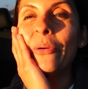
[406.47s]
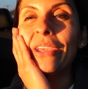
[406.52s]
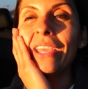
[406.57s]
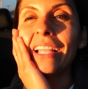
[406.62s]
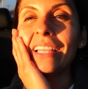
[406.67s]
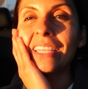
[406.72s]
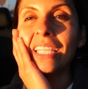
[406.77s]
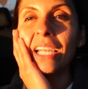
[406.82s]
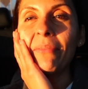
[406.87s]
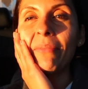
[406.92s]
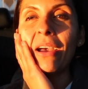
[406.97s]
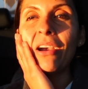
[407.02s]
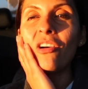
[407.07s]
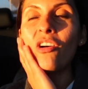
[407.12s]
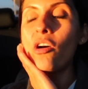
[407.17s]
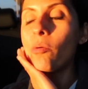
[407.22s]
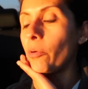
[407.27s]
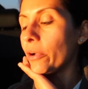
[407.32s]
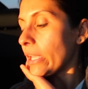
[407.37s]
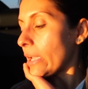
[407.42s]
voy al
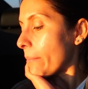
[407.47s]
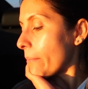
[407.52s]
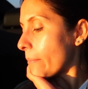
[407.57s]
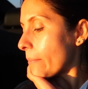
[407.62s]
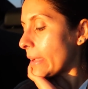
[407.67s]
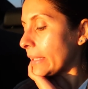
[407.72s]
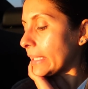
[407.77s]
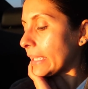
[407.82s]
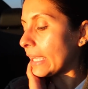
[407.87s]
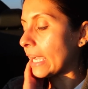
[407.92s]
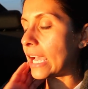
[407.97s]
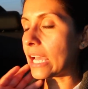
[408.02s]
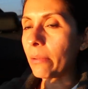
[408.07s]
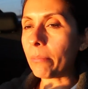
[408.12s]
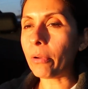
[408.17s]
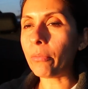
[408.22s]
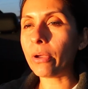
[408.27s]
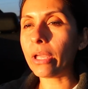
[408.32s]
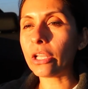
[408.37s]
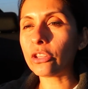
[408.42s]
trabajo, voy a manejar,
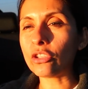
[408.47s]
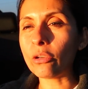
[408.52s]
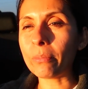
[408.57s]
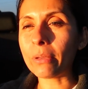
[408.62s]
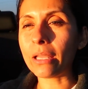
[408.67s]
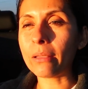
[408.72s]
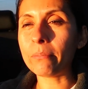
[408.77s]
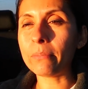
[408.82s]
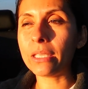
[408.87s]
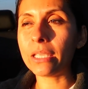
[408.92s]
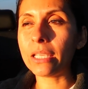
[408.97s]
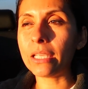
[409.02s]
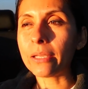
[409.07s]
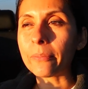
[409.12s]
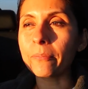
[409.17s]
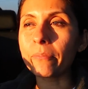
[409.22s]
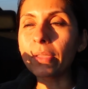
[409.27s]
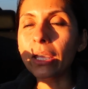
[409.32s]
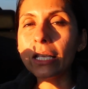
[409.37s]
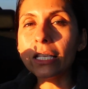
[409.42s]
me voy a tomar
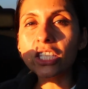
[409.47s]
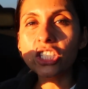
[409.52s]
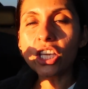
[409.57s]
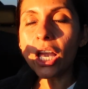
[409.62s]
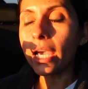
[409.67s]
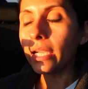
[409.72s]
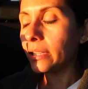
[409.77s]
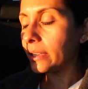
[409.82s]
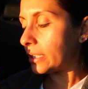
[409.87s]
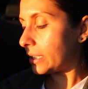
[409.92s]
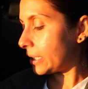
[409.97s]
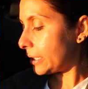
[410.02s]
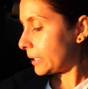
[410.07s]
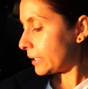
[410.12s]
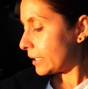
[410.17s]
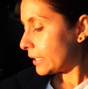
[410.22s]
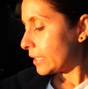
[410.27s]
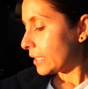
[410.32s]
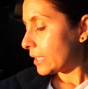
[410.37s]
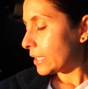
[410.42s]
mi chai tea
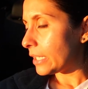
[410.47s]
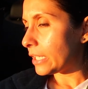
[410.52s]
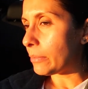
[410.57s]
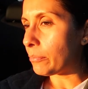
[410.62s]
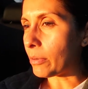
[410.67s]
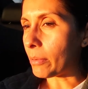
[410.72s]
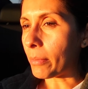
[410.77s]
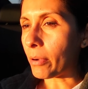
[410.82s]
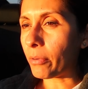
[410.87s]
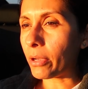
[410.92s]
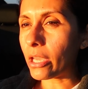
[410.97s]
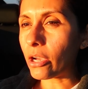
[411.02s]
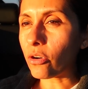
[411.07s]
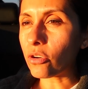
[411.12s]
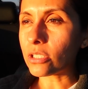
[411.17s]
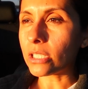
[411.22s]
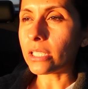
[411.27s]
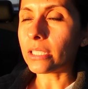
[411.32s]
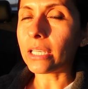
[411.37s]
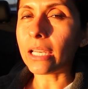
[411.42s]
y pues me voy a
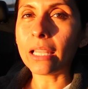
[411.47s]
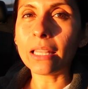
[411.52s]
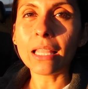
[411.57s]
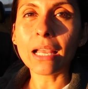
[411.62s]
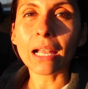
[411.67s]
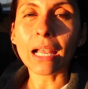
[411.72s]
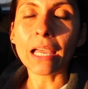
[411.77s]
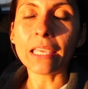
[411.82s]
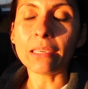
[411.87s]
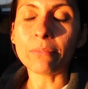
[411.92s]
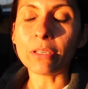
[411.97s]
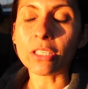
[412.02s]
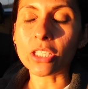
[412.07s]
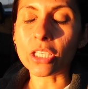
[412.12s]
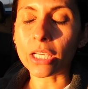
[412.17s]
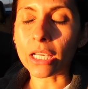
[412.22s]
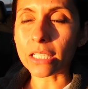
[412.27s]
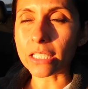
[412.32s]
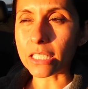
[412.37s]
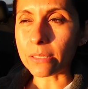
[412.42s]
concentrar en la calle mis
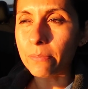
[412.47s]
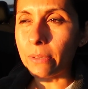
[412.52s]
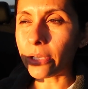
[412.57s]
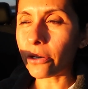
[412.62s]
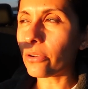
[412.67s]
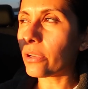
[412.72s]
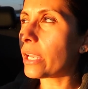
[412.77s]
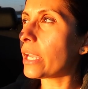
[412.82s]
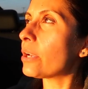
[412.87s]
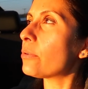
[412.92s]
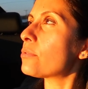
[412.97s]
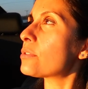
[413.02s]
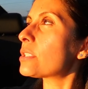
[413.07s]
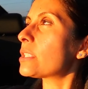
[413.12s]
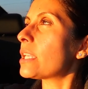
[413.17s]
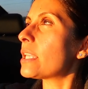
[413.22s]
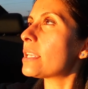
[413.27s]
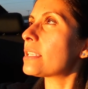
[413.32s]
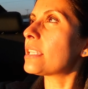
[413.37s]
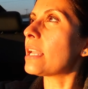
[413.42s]
chicas espero que
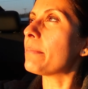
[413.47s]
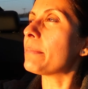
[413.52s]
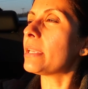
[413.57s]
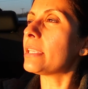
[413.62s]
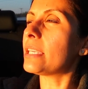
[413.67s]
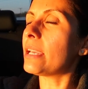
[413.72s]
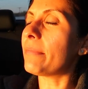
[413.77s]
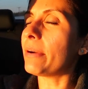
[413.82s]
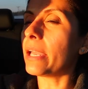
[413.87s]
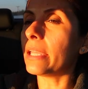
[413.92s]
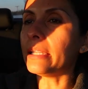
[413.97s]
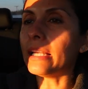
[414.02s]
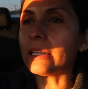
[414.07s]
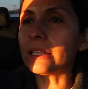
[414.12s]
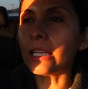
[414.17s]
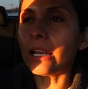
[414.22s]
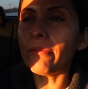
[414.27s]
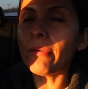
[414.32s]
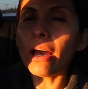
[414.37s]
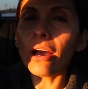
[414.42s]
ustedes también ya vayan
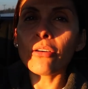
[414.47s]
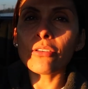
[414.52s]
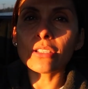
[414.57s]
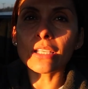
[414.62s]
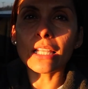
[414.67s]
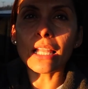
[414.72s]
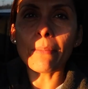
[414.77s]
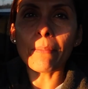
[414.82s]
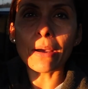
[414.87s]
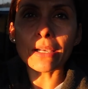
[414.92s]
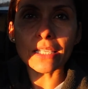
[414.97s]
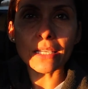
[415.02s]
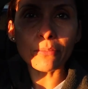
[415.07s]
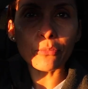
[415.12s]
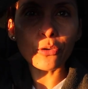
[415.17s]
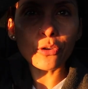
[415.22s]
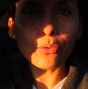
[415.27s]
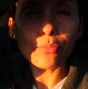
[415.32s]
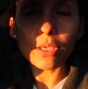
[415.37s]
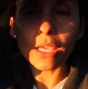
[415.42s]
al trabajo y se la pasen
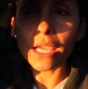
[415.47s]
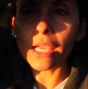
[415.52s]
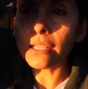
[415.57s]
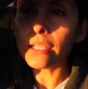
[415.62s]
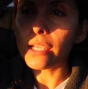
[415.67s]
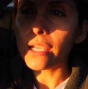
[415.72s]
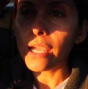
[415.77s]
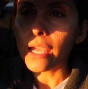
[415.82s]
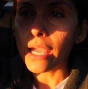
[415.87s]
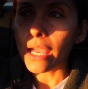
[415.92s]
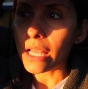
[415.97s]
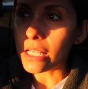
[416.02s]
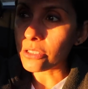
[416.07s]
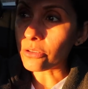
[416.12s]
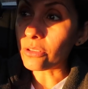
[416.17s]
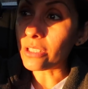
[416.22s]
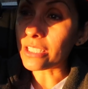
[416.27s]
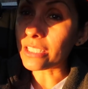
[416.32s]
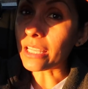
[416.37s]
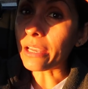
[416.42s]
muy bien el
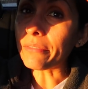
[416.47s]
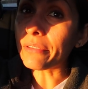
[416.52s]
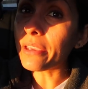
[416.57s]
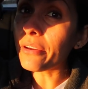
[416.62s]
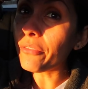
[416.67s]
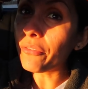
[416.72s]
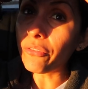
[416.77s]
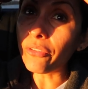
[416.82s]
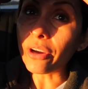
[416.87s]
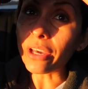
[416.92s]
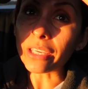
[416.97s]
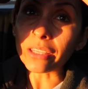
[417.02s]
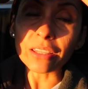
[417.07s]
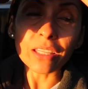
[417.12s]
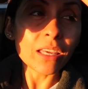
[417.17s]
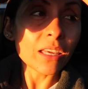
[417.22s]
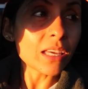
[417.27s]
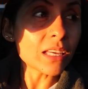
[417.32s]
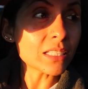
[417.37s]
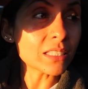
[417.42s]
sol está bien
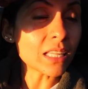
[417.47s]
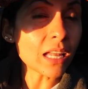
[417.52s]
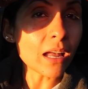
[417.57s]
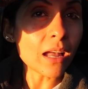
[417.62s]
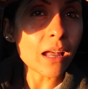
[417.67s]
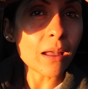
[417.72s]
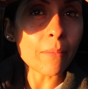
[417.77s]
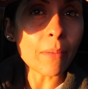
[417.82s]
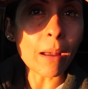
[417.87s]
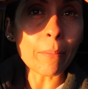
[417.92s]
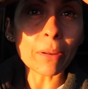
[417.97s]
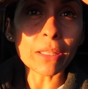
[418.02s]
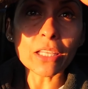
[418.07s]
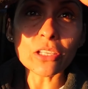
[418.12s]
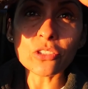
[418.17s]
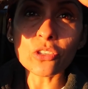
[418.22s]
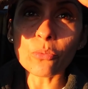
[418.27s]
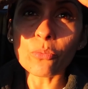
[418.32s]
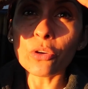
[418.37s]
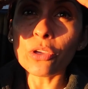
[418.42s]
fuerte está
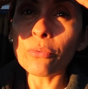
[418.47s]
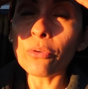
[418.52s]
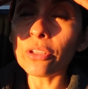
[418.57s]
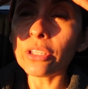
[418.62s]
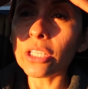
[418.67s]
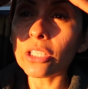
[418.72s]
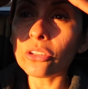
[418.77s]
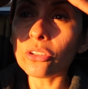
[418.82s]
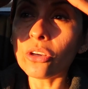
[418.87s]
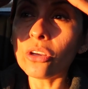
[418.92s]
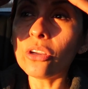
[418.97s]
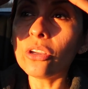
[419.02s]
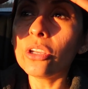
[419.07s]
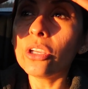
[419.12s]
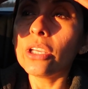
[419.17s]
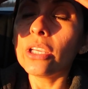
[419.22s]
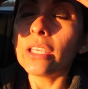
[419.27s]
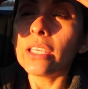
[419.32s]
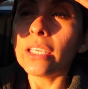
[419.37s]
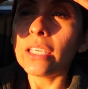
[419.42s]
amaneció muy bonito
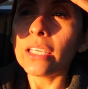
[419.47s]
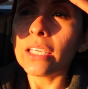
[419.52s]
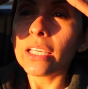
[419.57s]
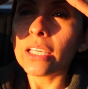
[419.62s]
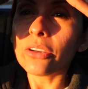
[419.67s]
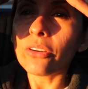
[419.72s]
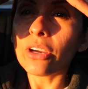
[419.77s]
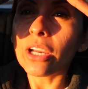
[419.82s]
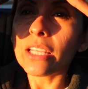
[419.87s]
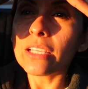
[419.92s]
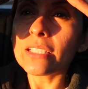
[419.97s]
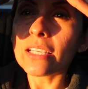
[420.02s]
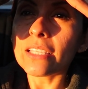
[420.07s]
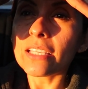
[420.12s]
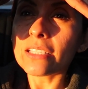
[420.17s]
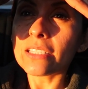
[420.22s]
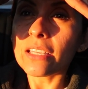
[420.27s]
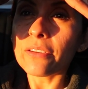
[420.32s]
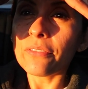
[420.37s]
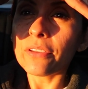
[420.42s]
y creo que
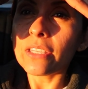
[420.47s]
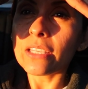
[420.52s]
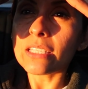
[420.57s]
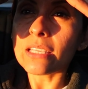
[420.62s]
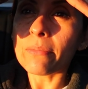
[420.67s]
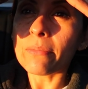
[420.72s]
dicen este fin de